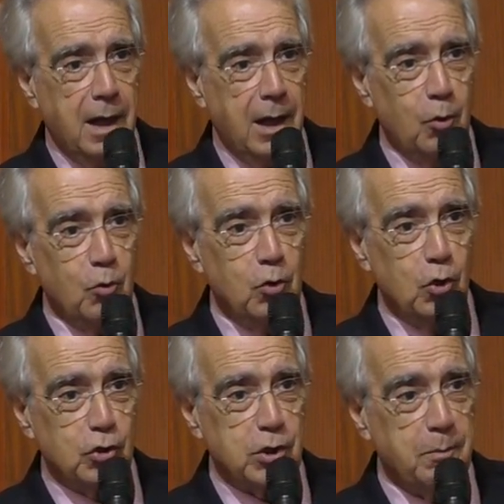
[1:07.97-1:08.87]

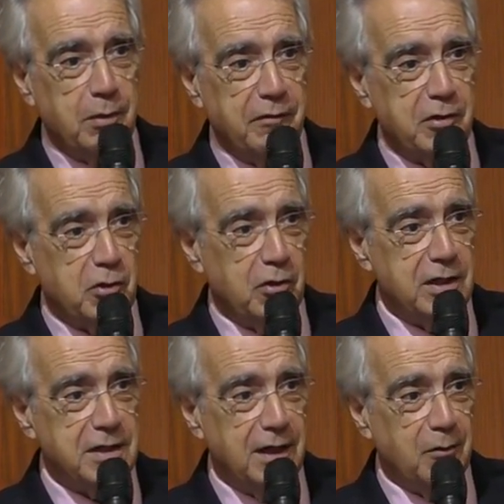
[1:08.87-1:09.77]
alumnos y
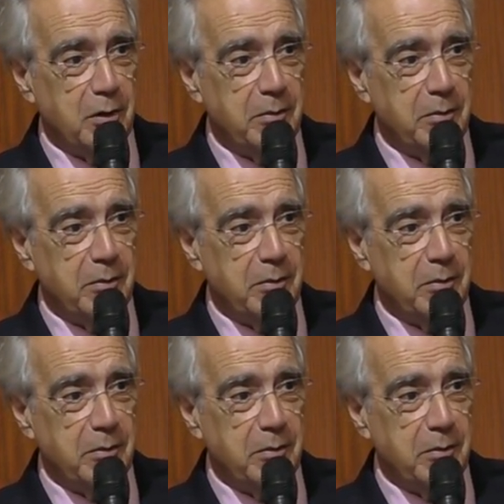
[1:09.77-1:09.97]
profesores en la